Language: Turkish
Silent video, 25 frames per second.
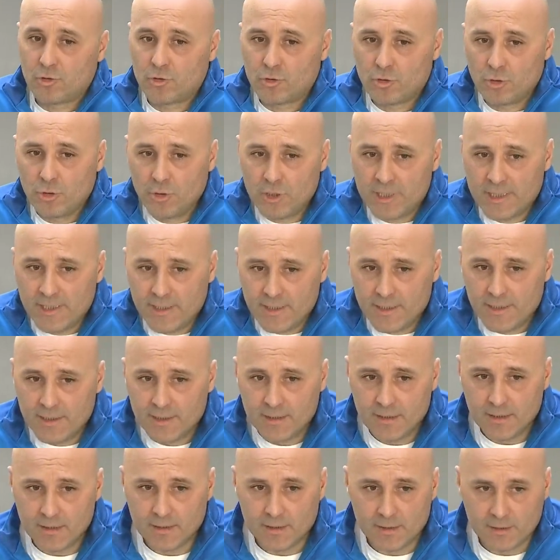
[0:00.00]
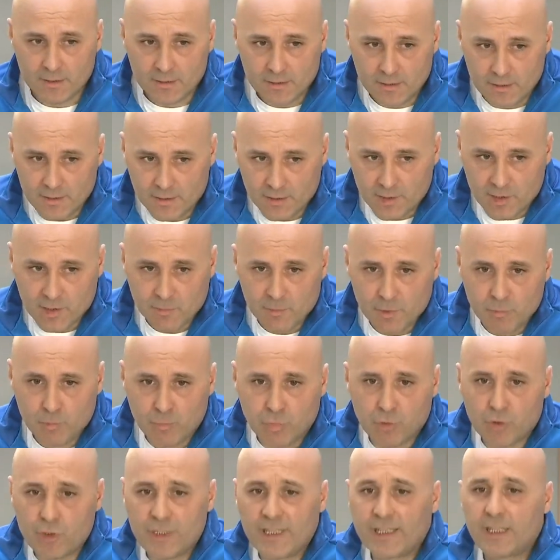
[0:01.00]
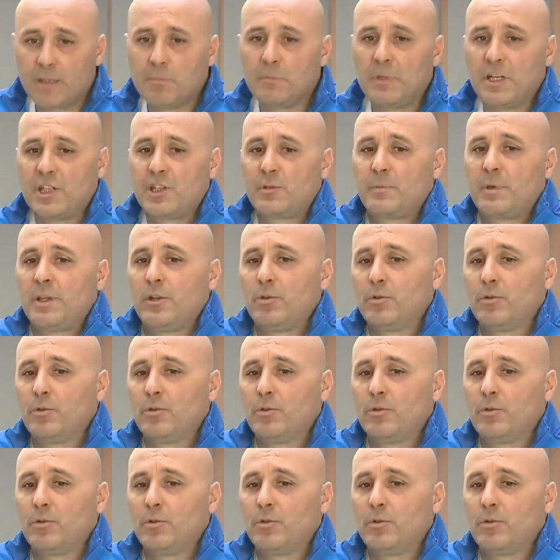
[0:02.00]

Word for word: Şöyle, e, şimdi buradaki maç